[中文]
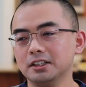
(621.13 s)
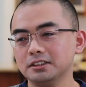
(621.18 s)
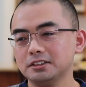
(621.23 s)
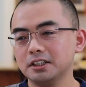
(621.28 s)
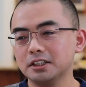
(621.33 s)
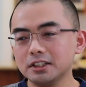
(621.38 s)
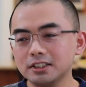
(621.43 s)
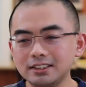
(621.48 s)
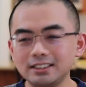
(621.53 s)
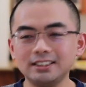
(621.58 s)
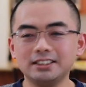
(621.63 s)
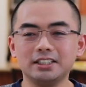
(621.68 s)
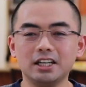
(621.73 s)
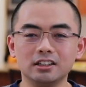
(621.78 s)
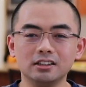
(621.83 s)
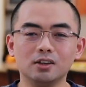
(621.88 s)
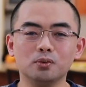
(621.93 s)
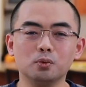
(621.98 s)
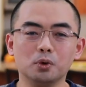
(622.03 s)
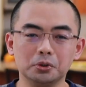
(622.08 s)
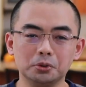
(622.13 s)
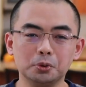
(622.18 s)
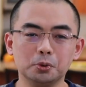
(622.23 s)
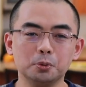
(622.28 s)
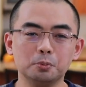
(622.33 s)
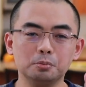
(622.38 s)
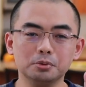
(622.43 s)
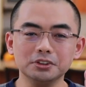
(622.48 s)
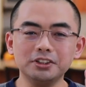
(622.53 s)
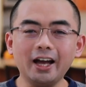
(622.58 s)
这个细节呢，我
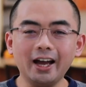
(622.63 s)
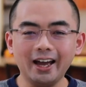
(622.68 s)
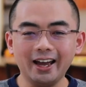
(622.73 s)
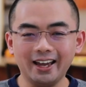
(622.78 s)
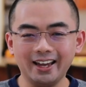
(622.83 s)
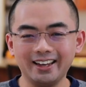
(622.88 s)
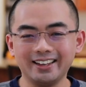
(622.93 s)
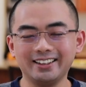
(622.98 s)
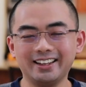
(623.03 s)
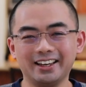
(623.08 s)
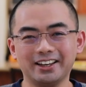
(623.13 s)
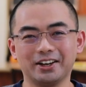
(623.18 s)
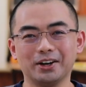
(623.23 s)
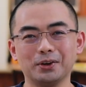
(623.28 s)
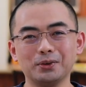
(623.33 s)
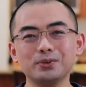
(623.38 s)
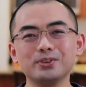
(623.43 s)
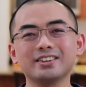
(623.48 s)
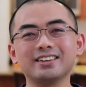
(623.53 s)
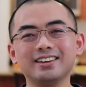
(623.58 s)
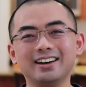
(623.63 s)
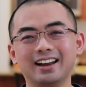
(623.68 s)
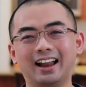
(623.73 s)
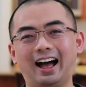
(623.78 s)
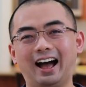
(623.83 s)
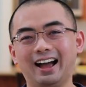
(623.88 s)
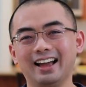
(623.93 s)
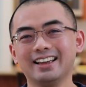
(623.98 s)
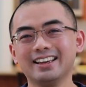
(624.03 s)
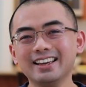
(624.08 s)
就不再那个预测
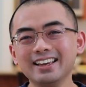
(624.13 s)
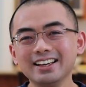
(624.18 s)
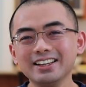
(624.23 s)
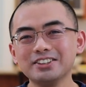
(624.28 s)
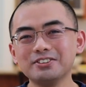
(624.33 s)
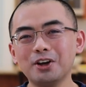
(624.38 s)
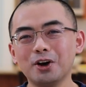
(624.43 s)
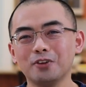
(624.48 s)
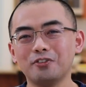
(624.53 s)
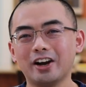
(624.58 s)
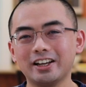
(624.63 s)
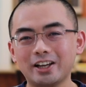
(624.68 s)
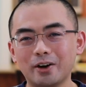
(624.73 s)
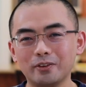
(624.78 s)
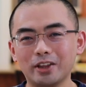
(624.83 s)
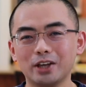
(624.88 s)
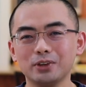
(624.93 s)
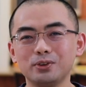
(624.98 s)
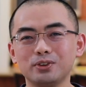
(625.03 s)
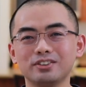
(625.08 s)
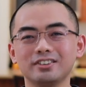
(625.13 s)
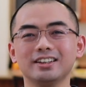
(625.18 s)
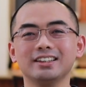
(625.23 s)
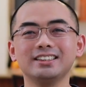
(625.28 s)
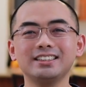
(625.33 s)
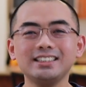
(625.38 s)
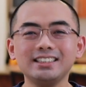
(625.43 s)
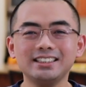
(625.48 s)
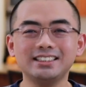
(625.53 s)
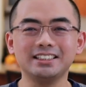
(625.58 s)
了，因为我发现我在预测
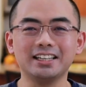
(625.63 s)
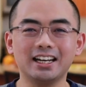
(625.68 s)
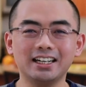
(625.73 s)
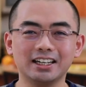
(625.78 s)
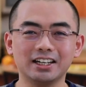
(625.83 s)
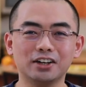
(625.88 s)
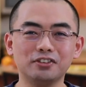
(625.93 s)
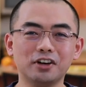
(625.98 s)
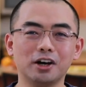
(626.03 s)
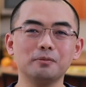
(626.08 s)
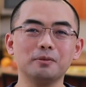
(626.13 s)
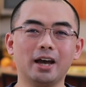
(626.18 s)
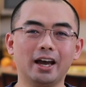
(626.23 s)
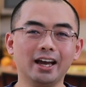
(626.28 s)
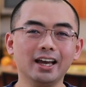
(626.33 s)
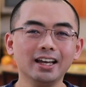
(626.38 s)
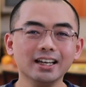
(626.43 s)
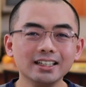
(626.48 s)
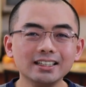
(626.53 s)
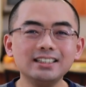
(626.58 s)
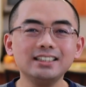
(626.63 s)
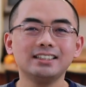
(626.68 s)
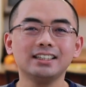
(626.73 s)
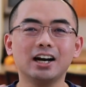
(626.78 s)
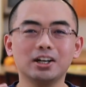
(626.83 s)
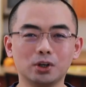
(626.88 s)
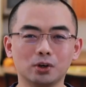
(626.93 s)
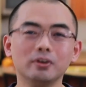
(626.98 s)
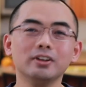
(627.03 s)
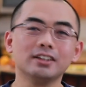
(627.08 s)
细节这个方面一
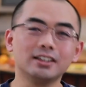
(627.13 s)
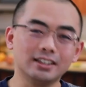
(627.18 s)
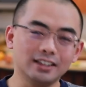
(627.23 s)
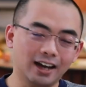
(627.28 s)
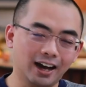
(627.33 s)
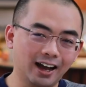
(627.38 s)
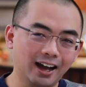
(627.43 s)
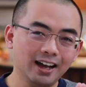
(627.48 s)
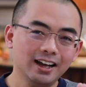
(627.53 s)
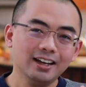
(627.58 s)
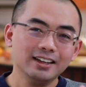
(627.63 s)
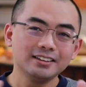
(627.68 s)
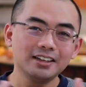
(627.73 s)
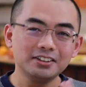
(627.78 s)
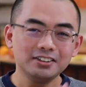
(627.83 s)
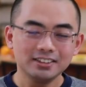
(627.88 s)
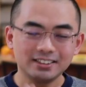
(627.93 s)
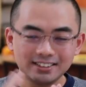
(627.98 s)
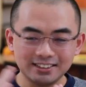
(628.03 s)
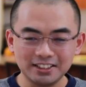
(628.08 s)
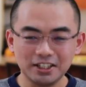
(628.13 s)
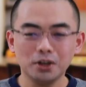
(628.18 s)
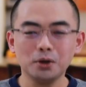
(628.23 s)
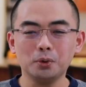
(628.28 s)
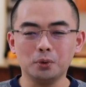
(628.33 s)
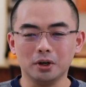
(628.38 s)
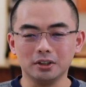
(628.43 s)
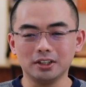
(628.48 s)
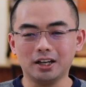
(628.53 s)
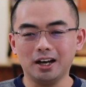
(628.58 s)
向有问题啊。但是结
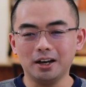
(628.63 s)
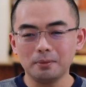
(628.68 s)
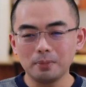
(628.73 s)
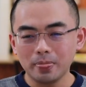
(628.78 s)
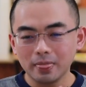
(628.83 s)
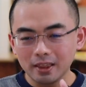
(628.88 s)
果呢，